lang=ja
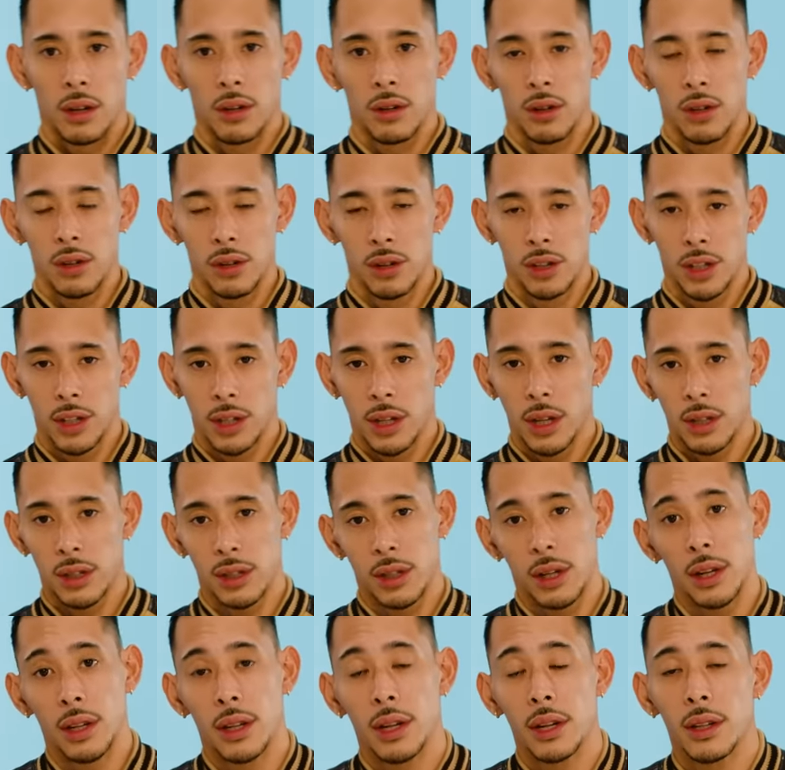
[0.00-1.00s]
俺有志ってやつ
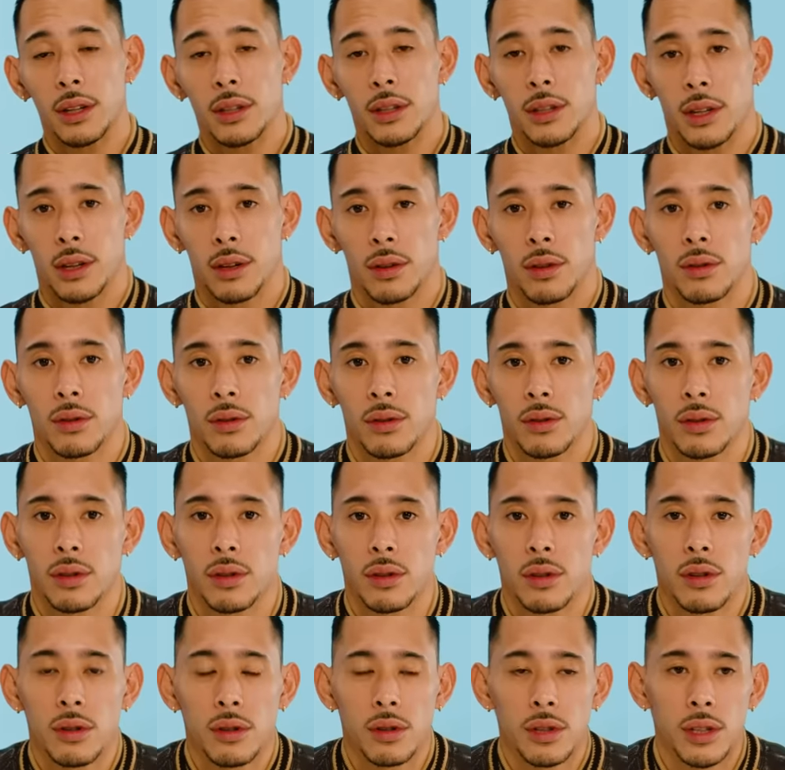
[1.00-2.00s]
がいたんですけど
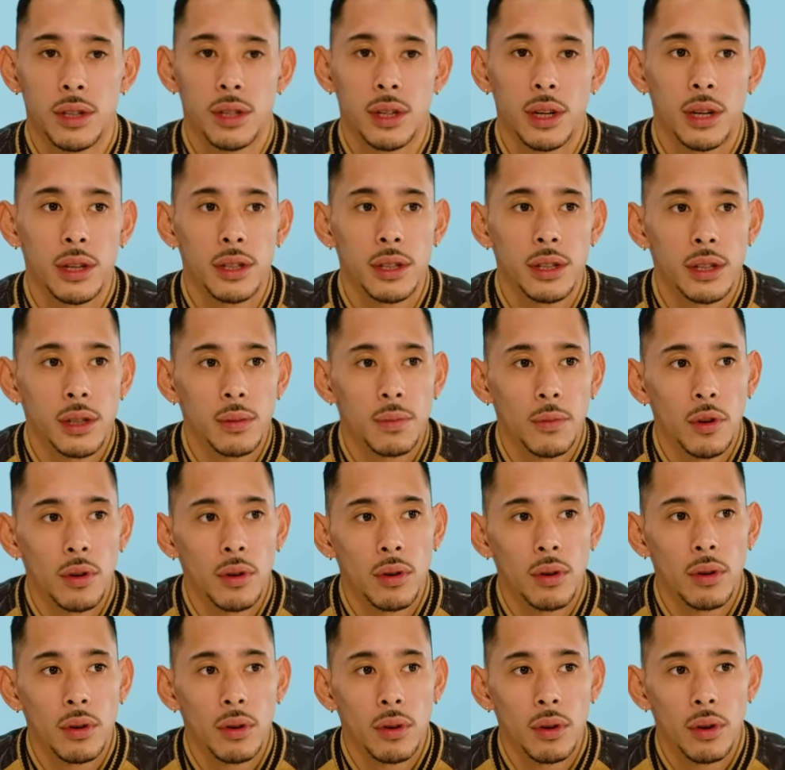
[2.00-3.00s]
有志がいつ
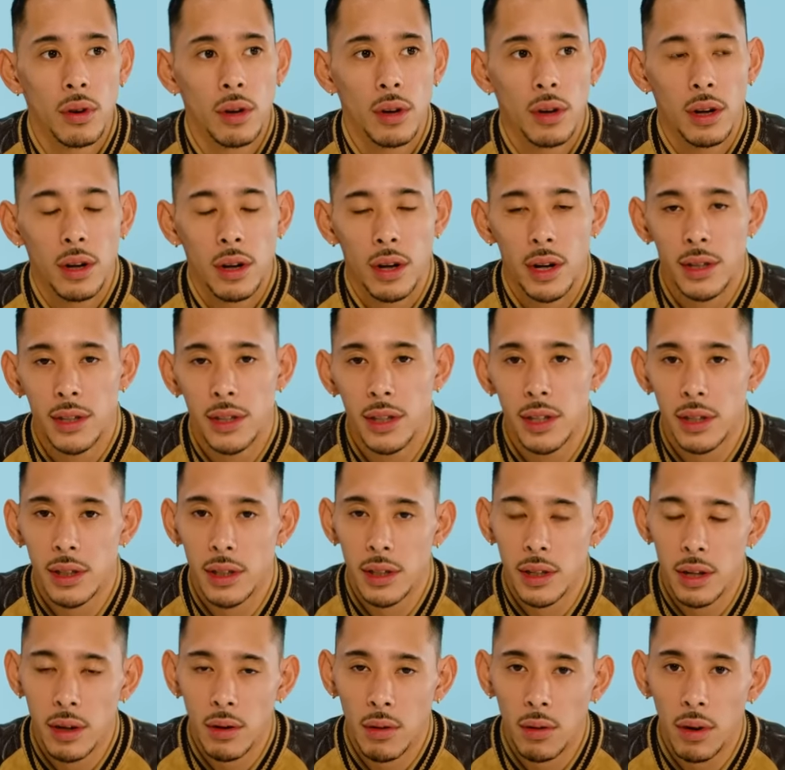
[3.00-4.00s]
も
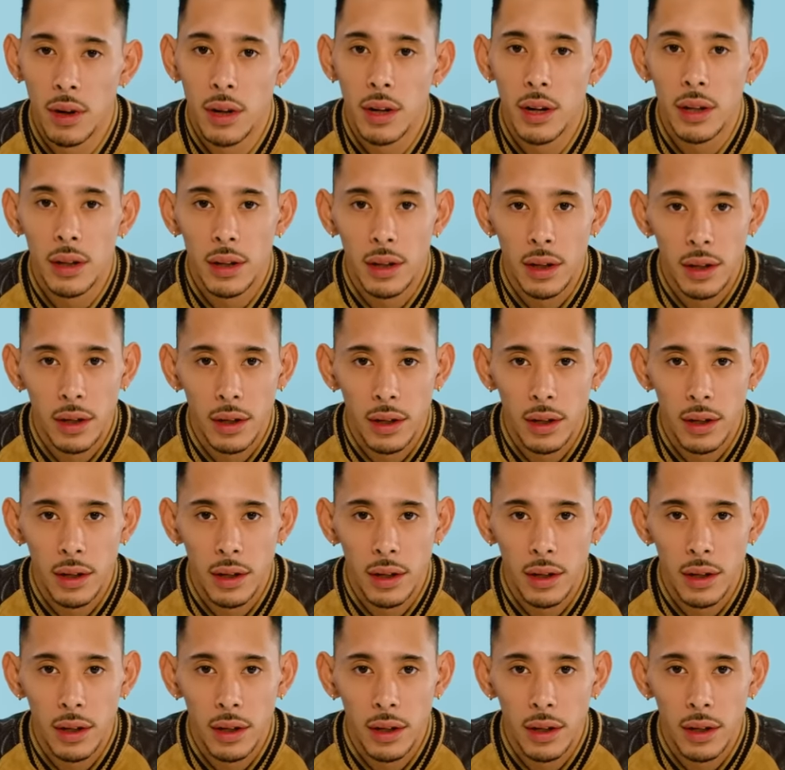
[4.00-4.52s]
ラジカセにこれ入れて